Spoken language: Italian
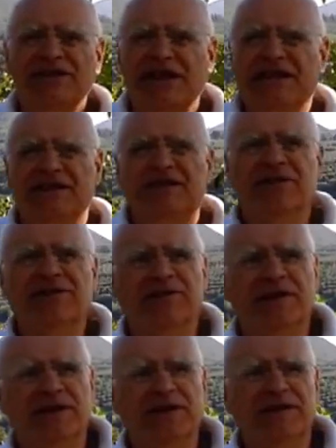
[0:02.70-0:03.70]
Certo,
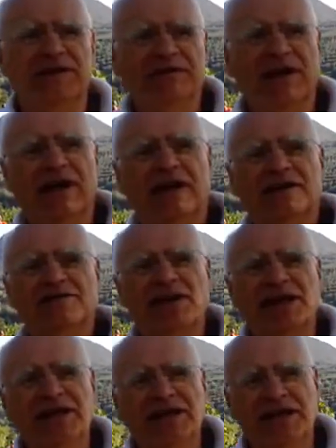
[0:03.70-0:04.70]
è una
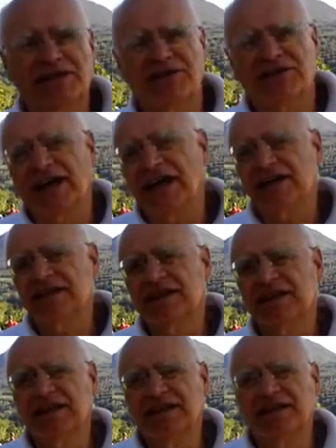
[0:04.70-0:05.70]
splendida
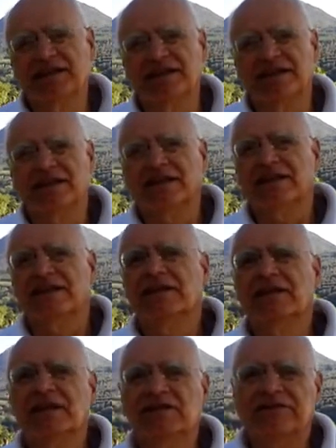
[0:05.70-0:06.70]
giornata, eh,
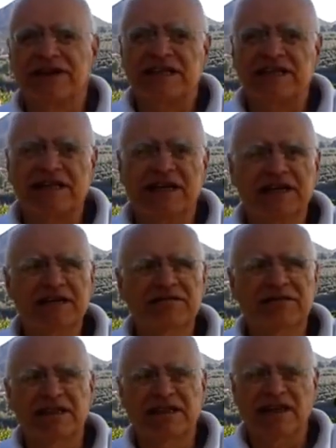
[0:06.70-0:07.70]
fresca,
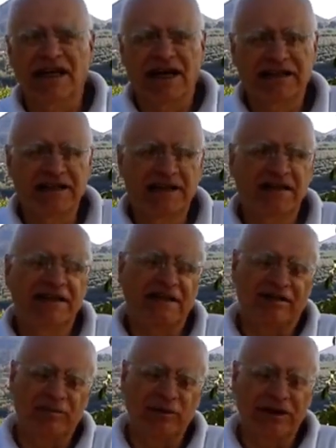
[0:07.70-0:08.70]
ventilata
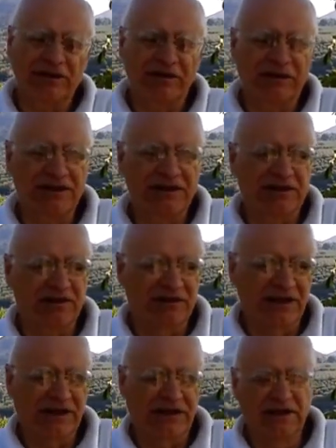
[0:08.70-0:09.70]
eppure con il
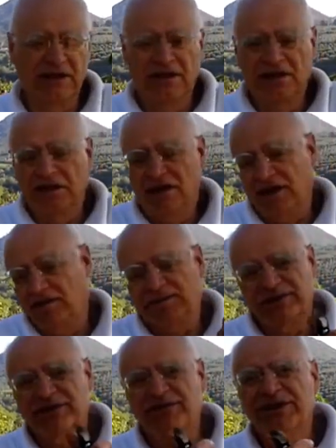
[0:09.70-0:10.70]
sole. Eh,
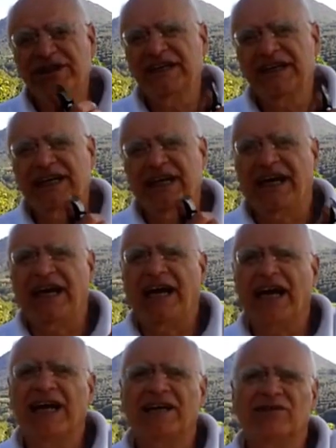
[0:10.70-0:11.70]
potremmo dire
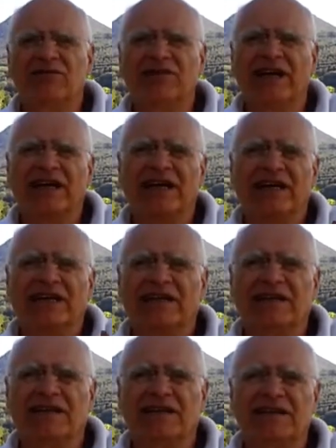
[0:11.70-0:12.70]
che è
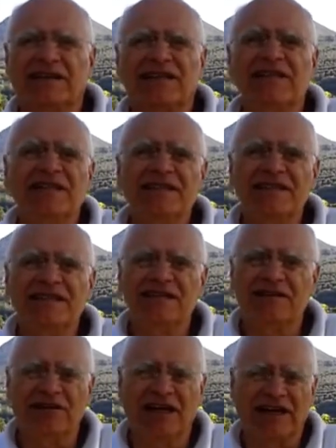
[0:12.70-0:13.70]
una eh, sintesi di
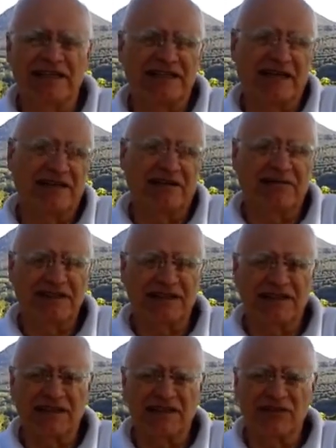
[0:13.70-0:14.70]
quella che è stata questa
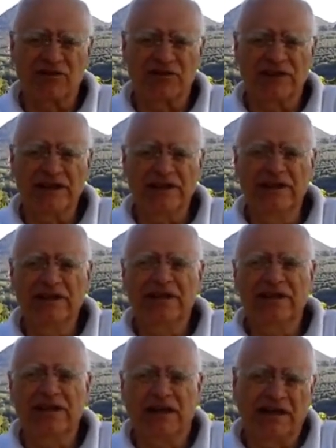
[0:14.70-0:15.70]
stagione,
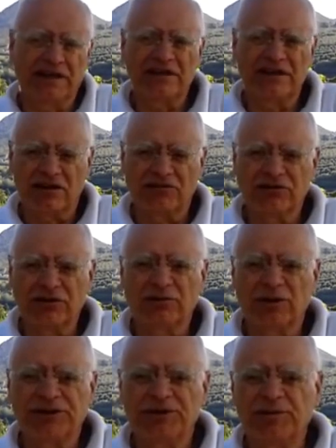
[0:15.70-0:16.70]
che all'inizio ha avuto
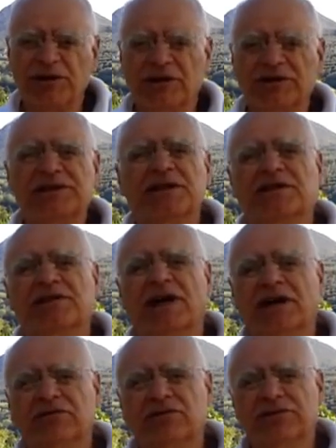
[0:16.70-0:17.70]
molte piogge, non ha
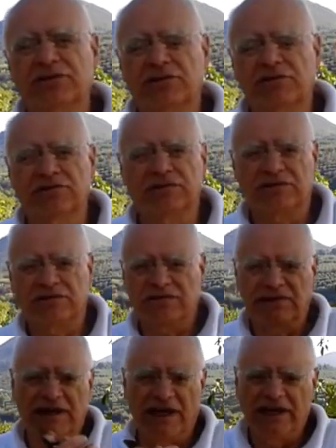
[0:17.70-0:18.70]
avuto
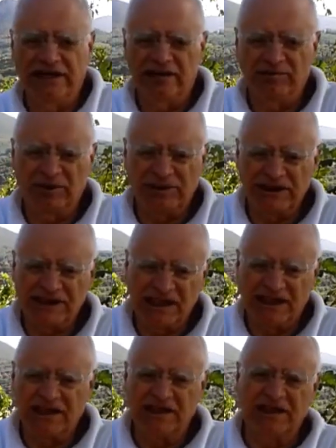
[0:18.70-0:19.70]
un grande
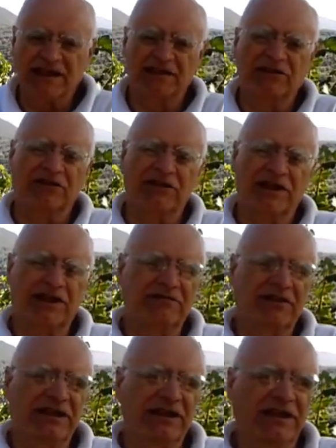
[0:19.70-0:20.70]
potenziale di calore e
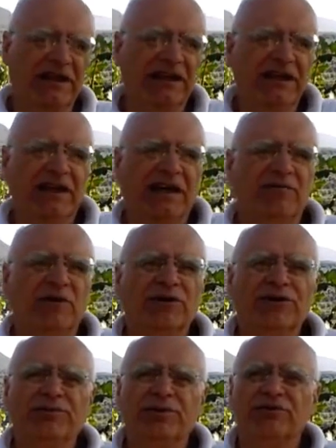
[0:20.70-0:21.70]
quindi è
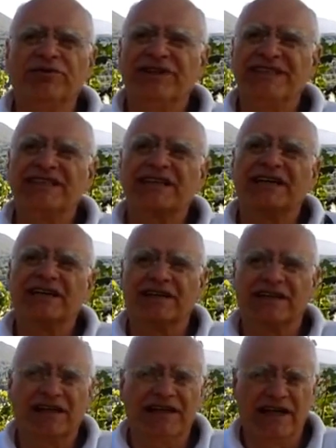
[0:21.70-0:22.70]
molto più fresca
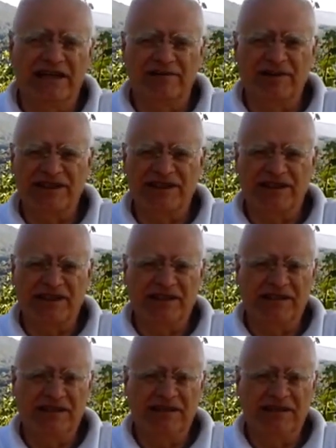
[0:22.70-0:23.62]
degli anni precedenti.